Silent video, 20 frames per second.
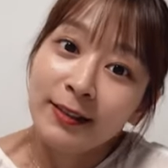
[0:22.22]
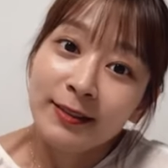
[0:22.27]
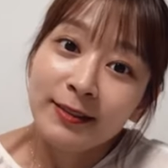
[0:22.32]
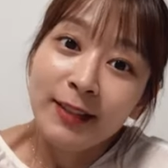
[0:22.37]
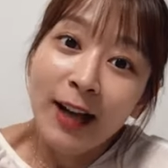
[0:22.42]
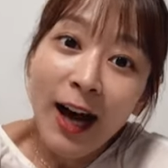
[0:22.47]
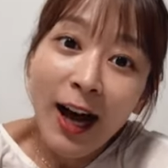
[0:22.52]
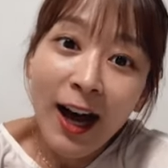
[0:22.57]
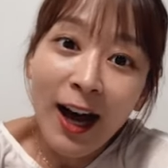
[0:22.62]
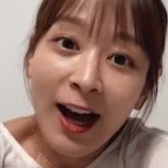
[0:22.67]
わ
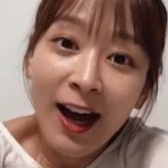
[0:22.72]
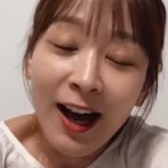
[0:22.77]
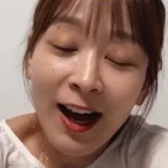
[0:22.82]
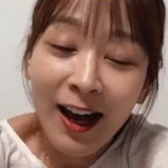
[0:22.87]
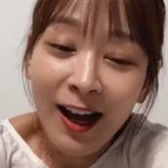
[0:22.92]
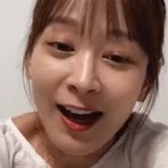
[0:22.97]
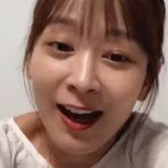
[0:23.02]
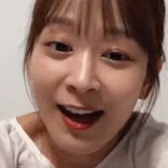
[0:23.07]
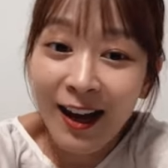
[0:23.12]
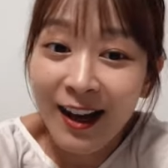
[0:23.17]
あ
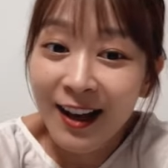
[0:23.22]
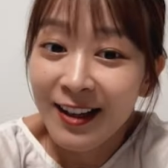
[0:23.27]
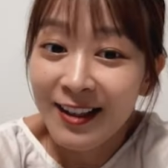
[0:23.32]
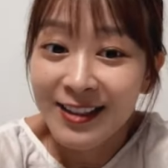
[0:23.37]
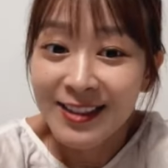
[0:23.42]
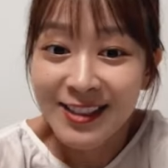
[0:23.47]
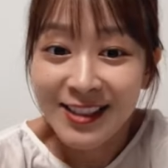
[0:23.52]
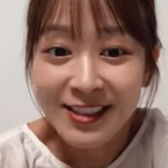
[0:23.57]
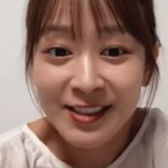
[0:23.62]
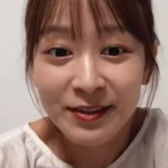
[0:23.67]

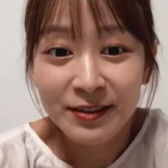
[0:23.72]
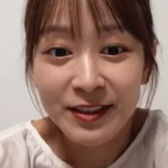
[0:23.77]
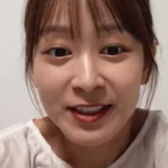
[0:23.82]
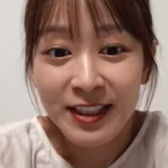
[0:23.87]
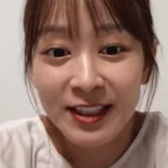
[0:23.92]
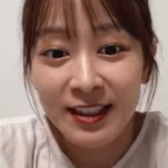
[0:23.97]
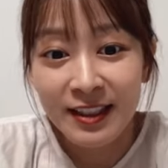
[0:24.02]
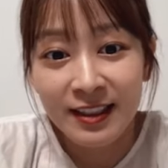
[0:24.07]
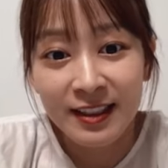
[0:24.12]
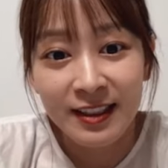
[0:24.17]
久しぶ
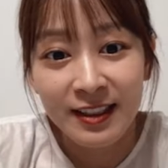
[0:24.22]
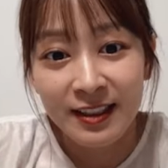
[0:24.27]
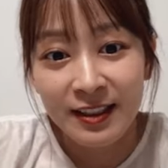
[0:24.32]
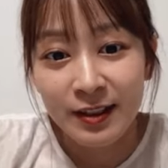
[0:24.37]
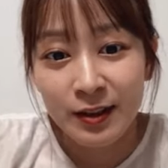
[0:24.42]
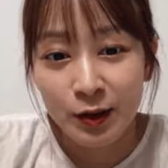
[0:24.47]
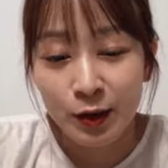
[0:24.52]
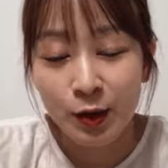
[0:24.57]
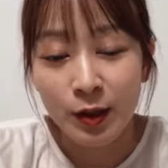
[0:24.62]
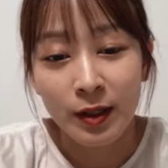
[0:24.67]
りだな
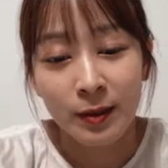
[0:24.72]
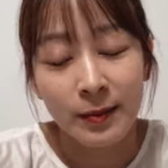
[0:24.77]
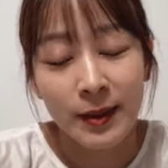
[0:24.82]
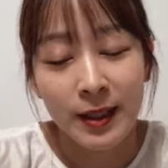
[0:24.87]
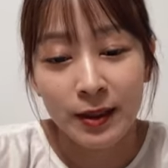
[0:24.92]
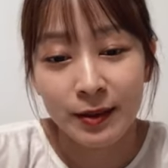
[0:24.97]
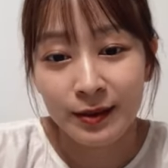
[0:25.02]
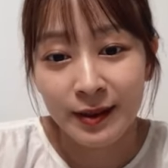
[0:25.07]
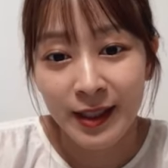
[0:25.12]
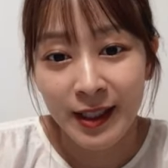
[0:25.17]
横画
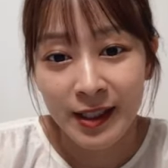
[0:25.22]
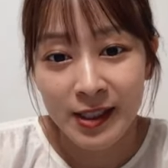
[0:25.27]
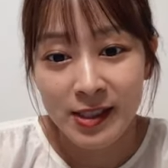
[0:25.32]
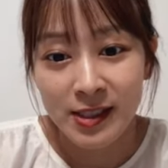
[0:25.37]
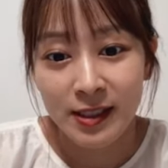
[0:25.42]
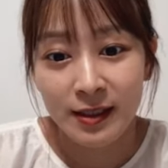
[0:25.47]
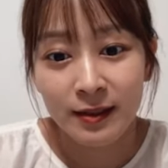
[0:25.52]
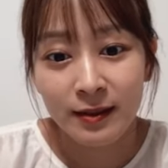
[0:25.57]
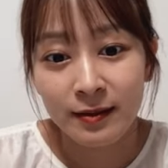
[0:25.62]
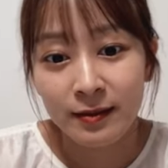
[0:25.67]
面の配
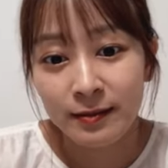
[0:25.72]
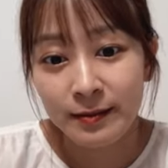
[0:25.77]
信